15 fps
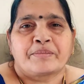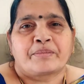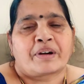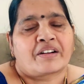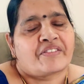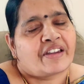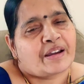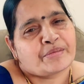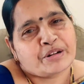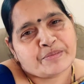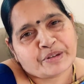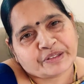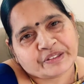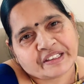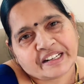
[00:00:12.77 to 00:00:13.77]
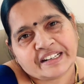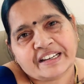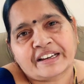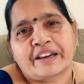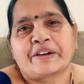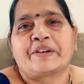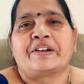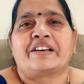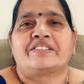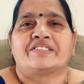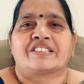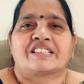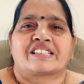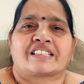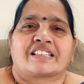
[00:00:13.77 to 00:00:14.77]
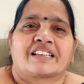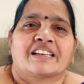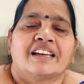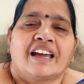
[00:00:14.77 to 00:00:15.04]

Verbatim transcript: మా ఫ్యామిలీ మొత్తానికి కరోనా వచ్చింది